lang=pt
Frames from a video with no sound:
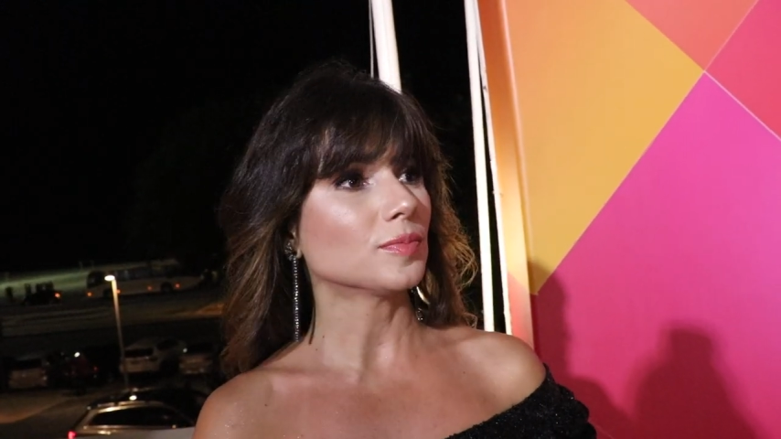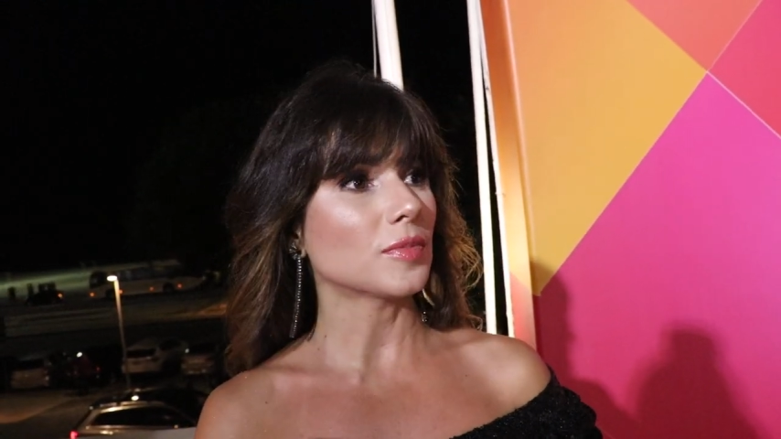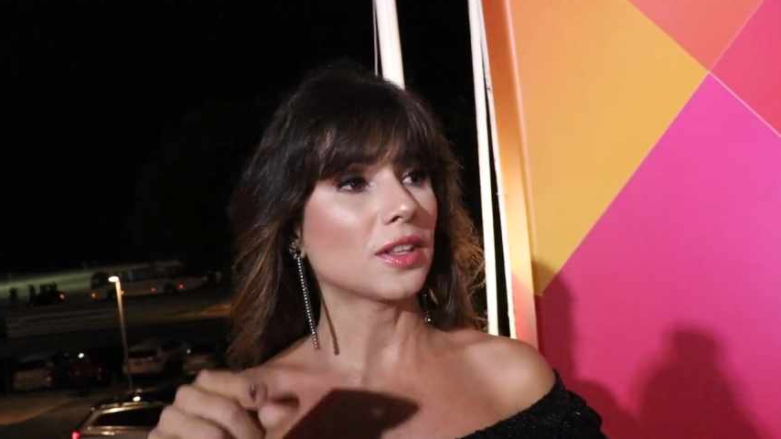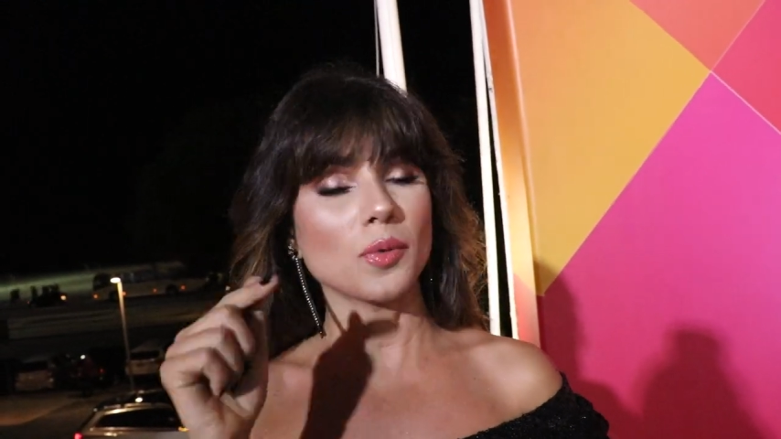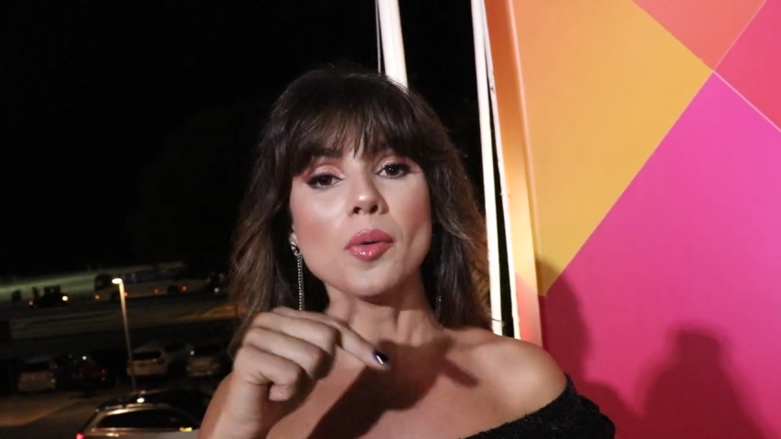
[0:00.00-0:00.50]

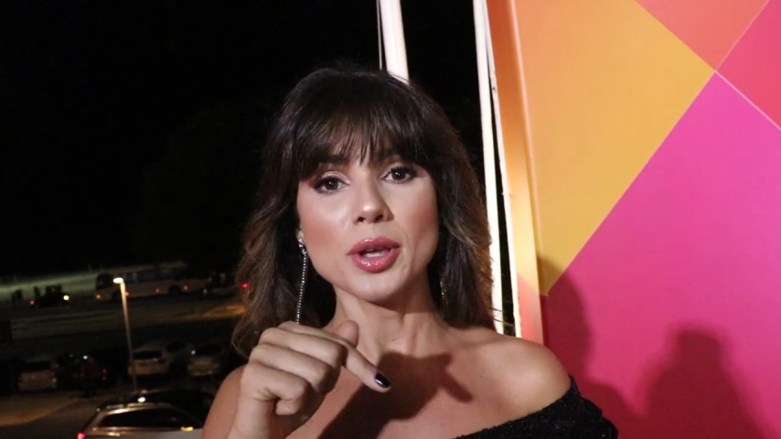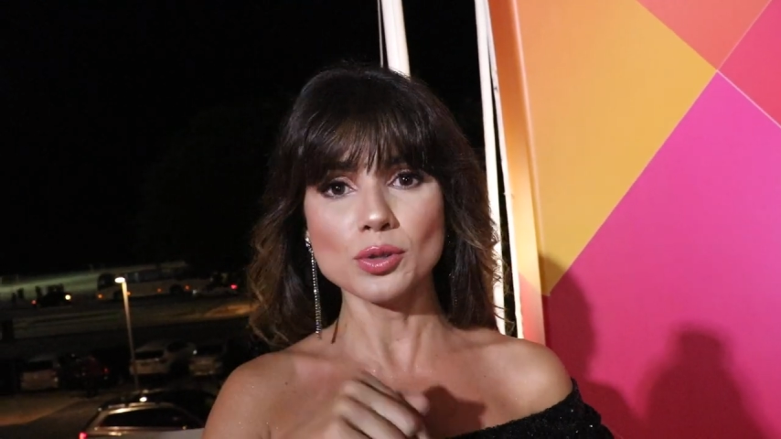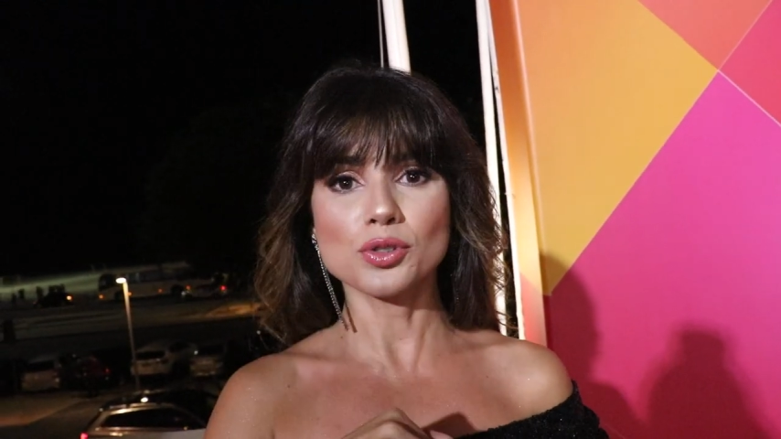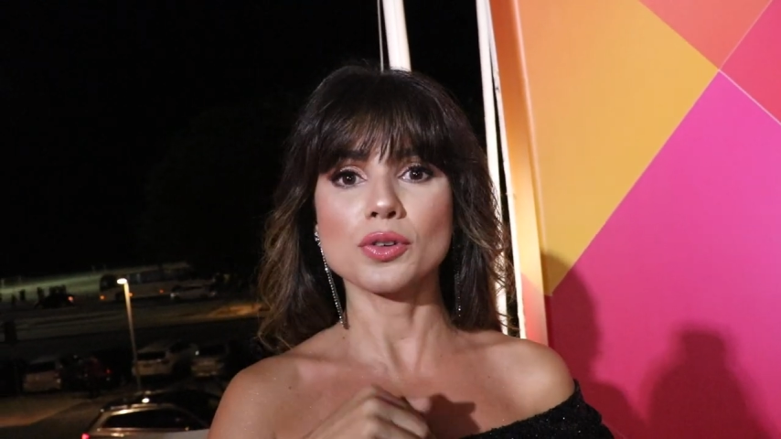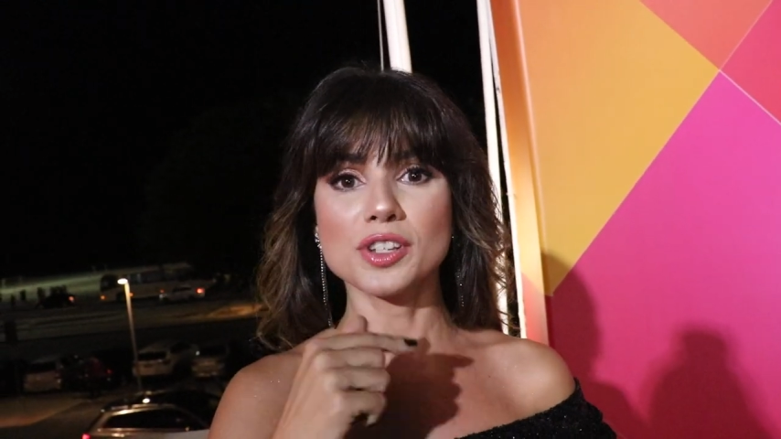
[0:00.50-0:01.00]
E tem um momento
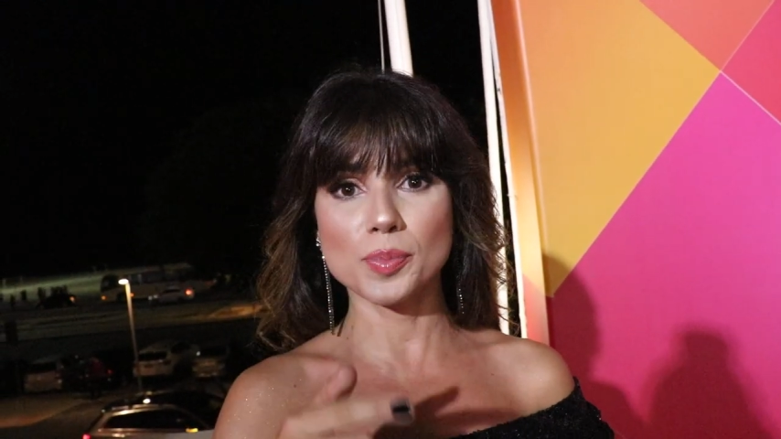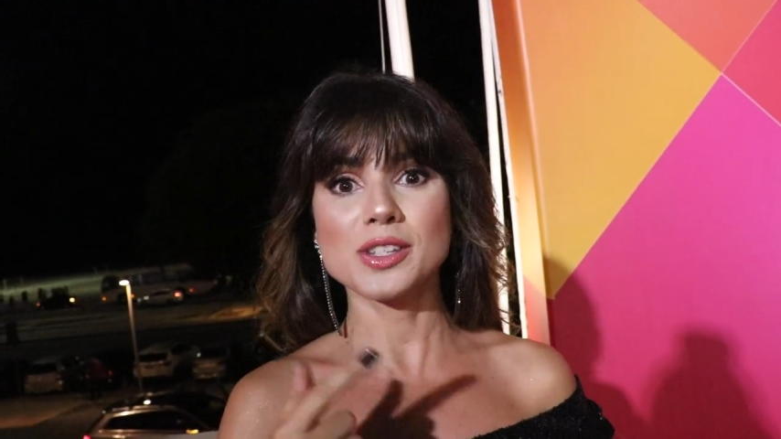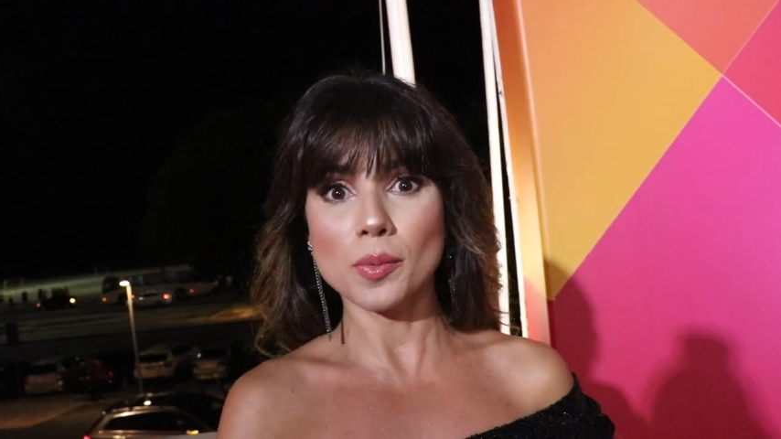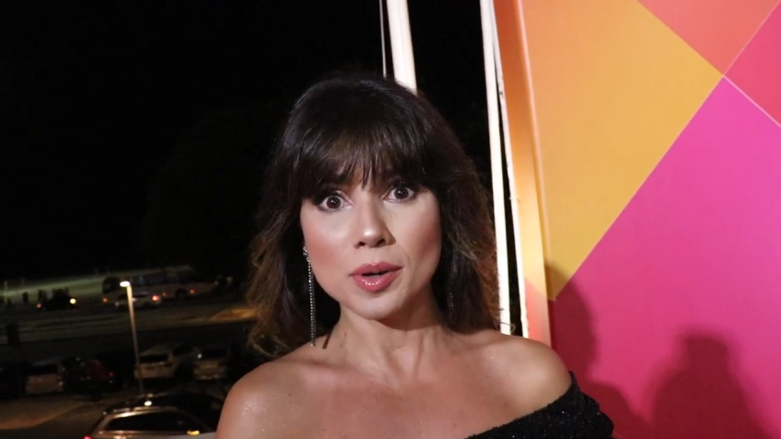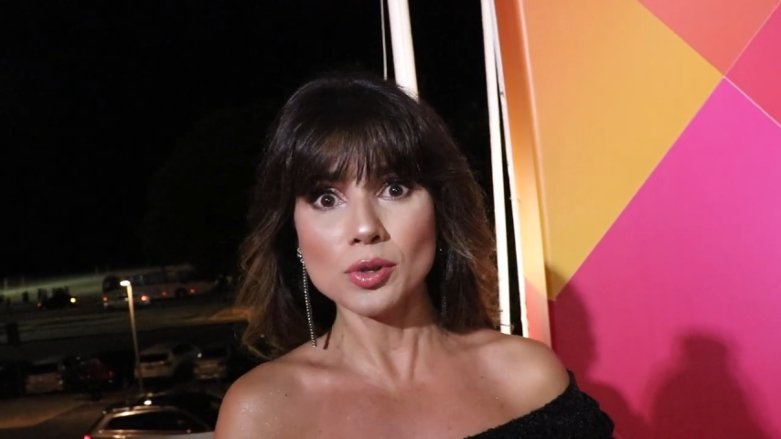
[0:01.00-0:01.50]
no show que é
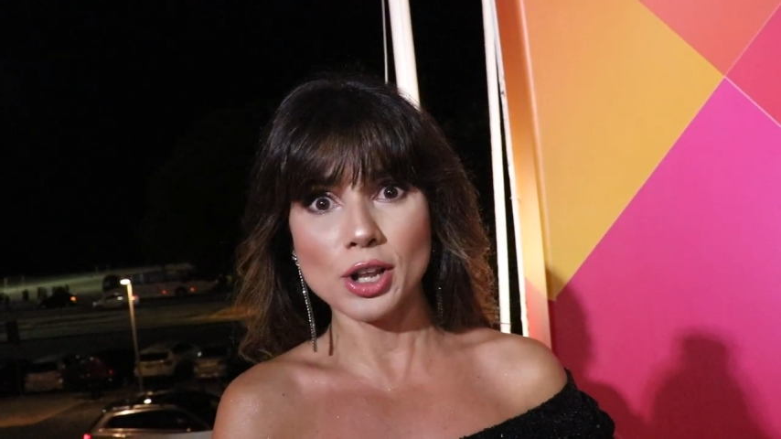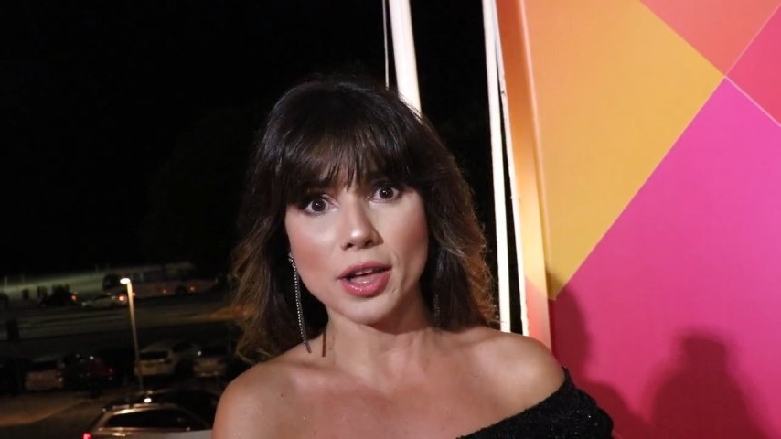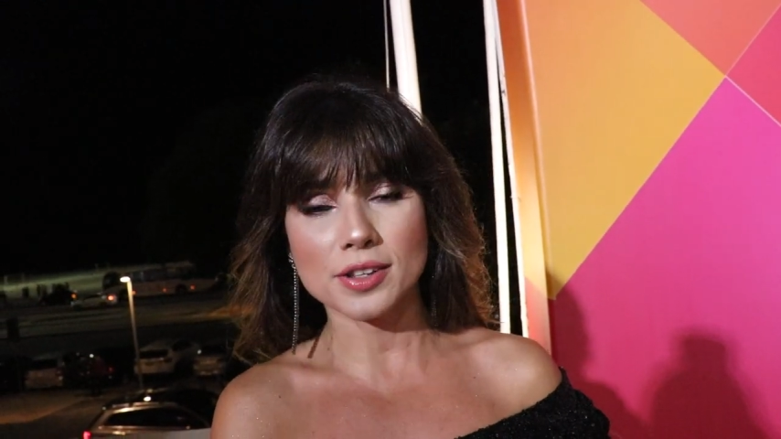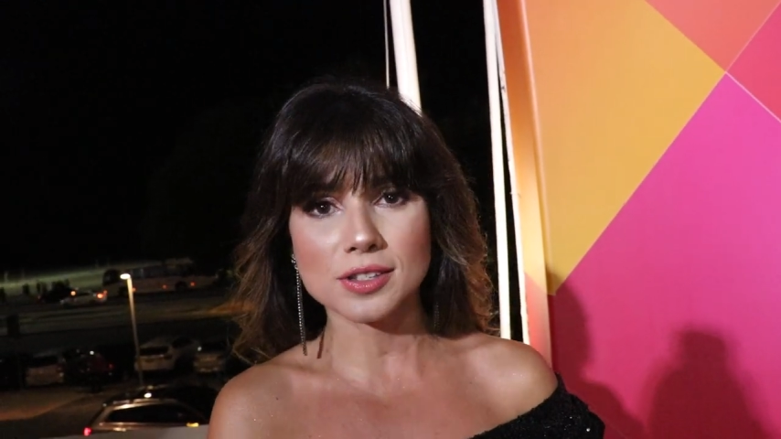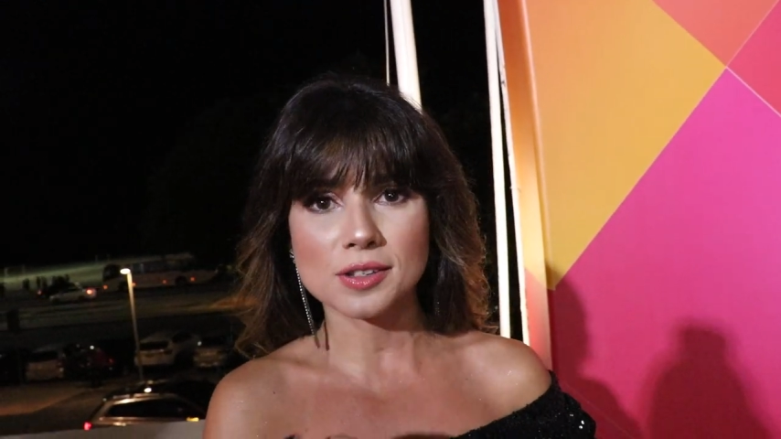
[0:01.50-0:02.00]
especial para
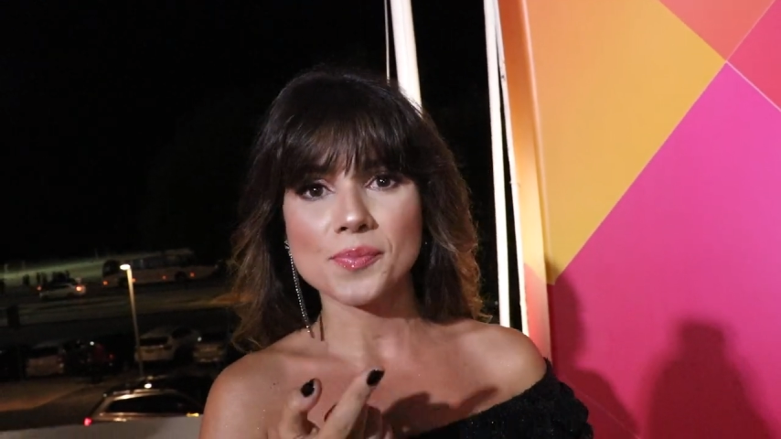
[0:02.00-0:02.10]
mulheres.